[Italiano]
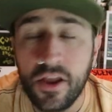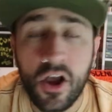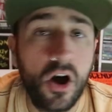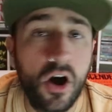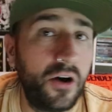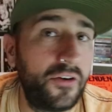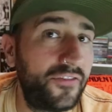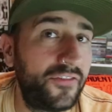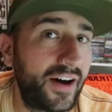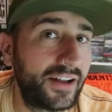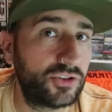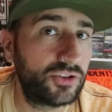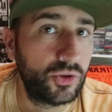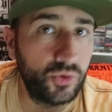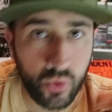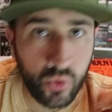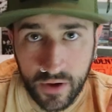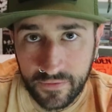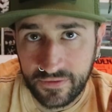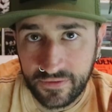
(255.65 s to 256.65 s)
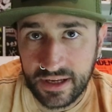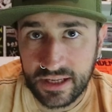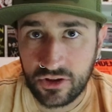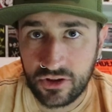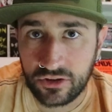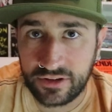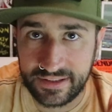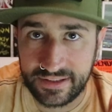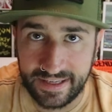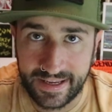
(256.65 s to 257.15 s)
ho fatto due
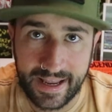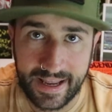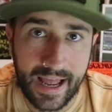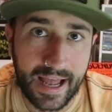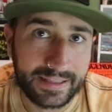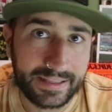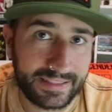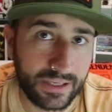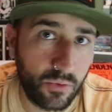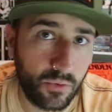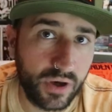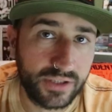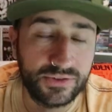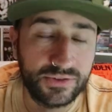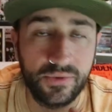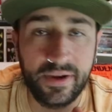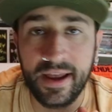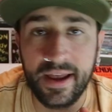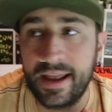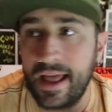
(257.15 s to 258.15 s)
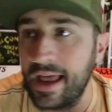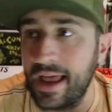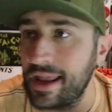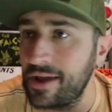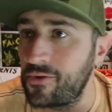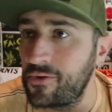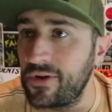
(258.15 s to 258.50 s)
video dedicati qua sul canale,